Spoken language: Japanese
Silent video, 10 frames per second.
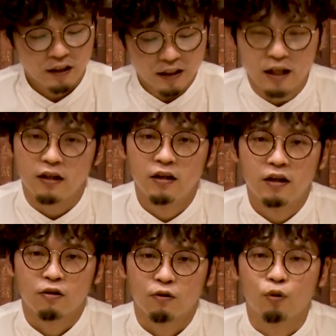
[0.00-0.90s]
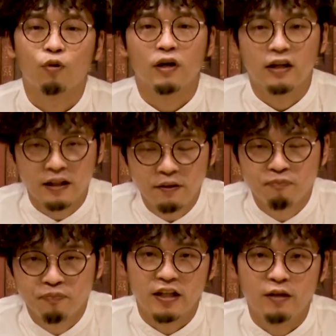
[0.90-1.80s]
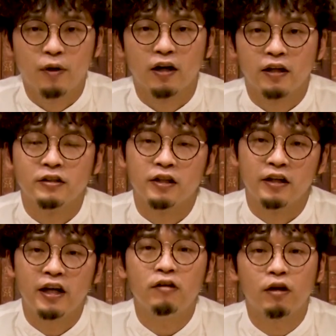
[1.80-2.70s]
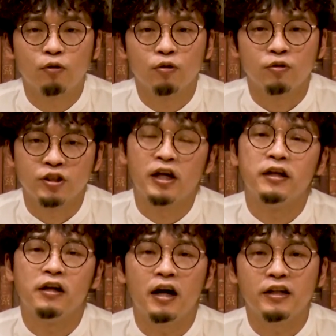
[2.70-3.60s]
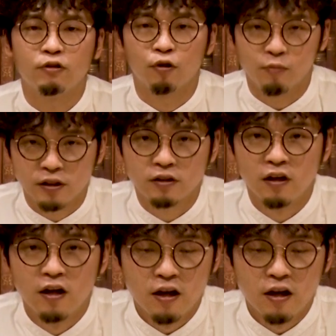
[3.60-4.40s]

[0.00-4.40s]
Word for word: ただここからね今現在令和の時代に入っております。